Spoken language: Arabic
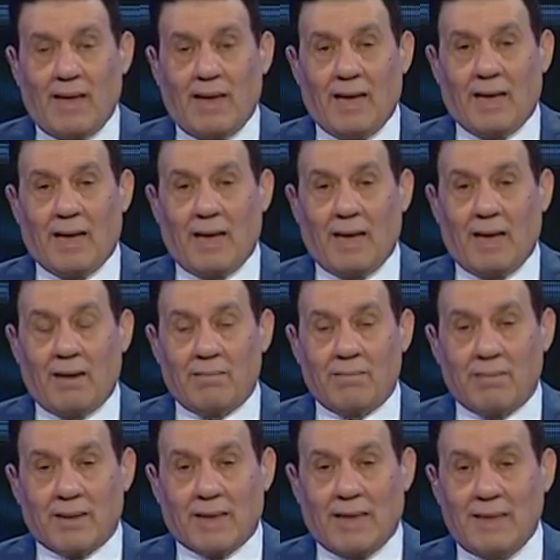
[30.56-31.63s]
آه
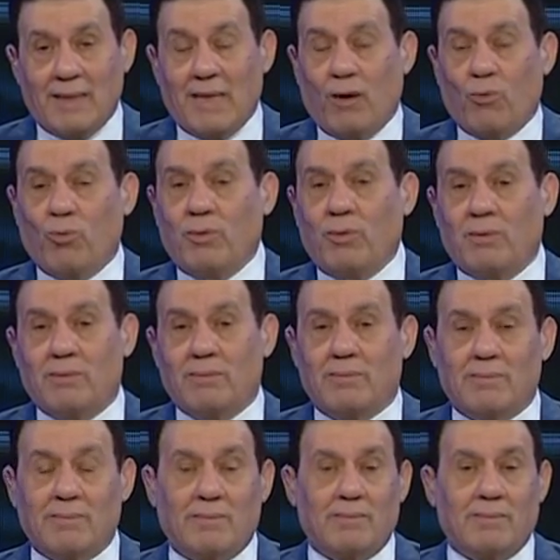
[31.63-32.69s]
خليني اقول
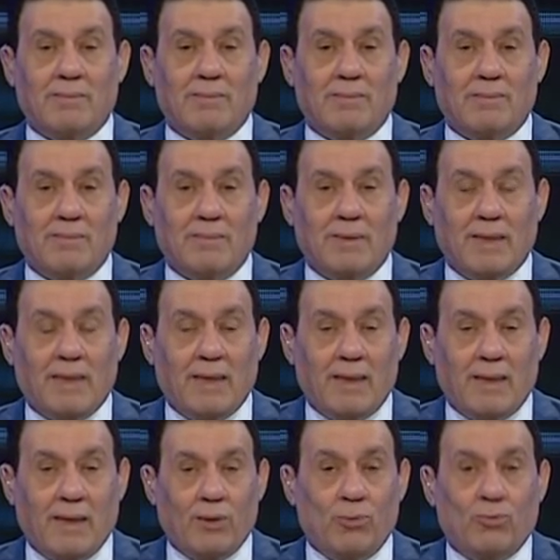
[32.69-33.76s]

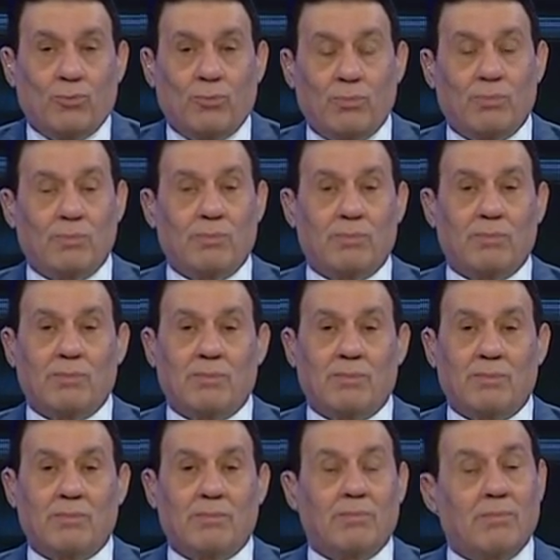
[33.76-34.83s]
انه
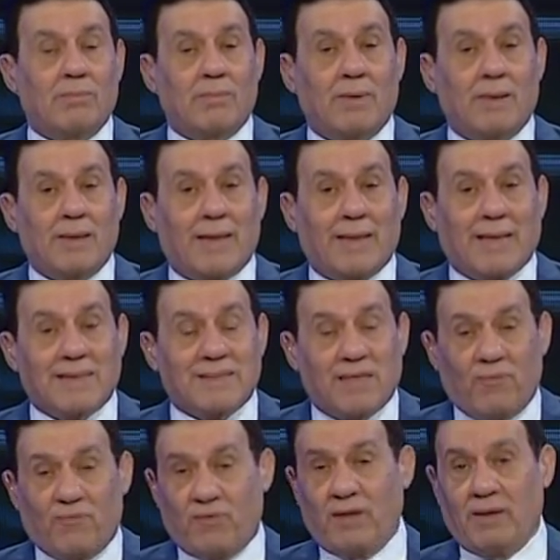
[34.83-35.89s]

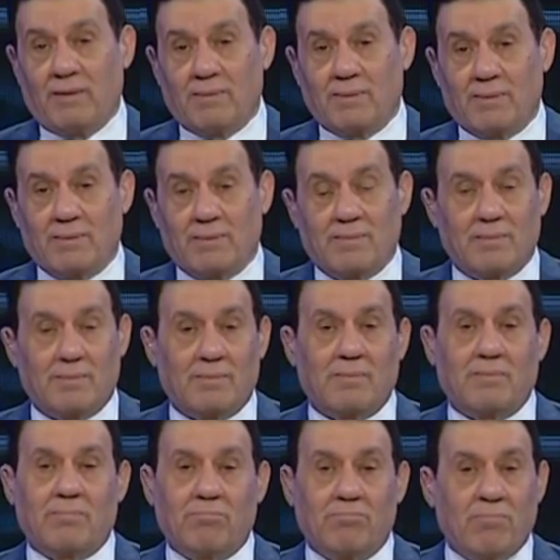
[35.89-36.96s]
كسيفي
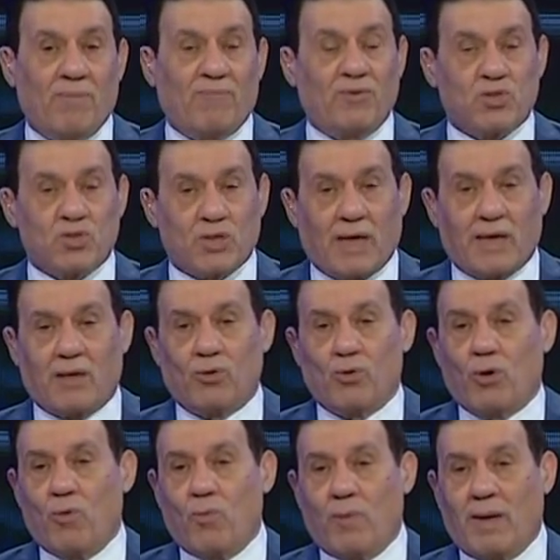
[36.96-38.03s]
ما فيش شك ان
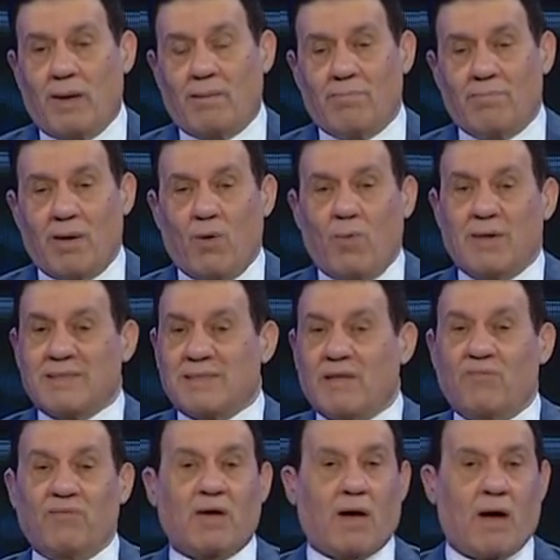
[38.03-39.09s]
هو ما هوش
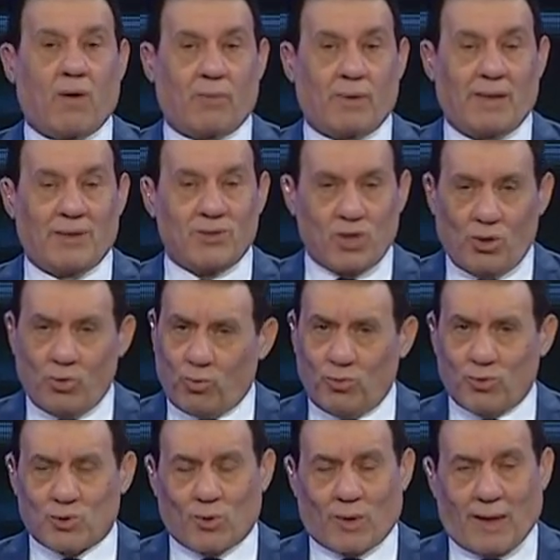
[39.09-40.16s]
سيفي قوي عشان
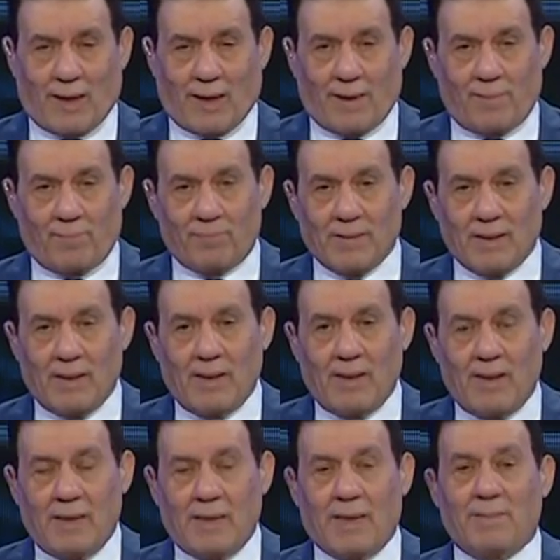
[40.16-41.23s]
نكون صرحاء
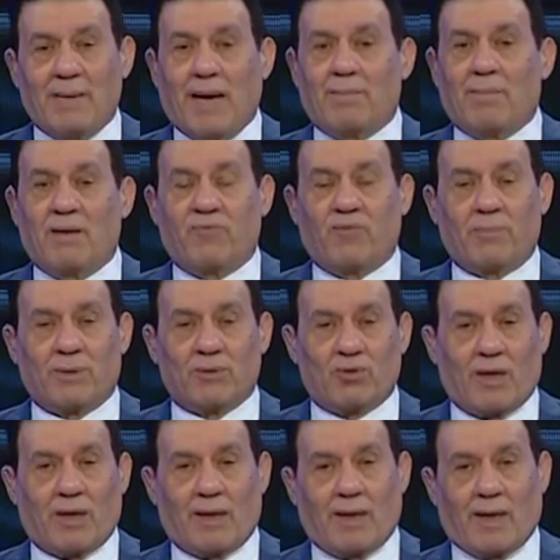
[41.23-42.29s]
لم يعمل في
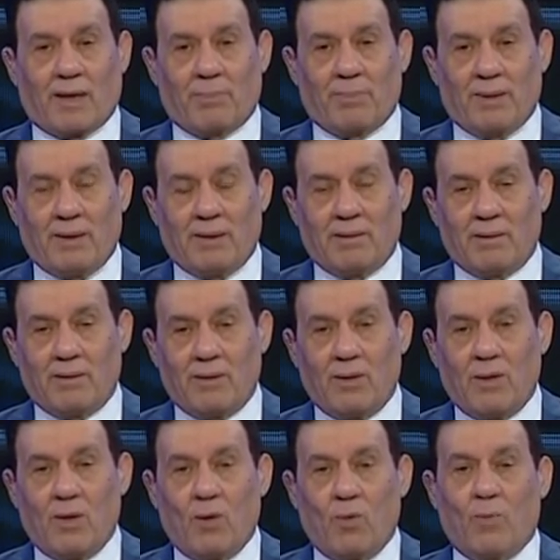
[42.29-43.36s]
المنطقه العربيه
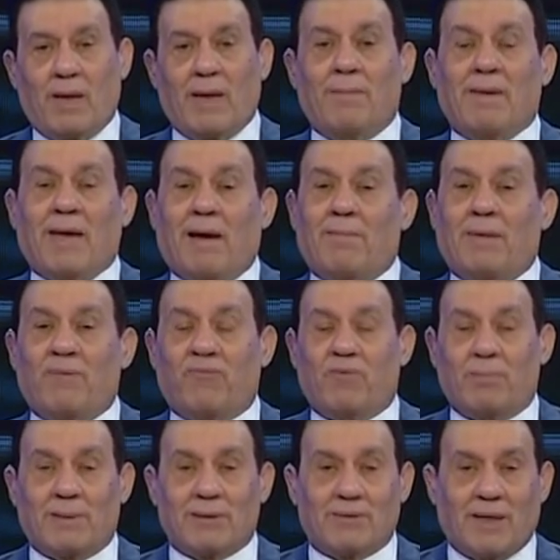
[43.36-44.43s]
ولم يعمل في
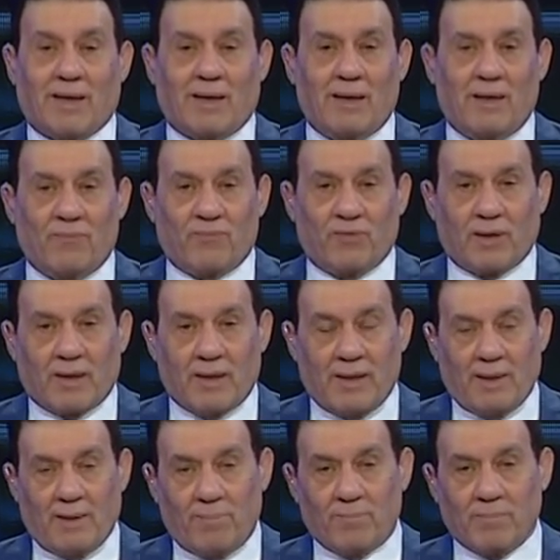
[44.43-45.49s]
المنطقه الافريقيه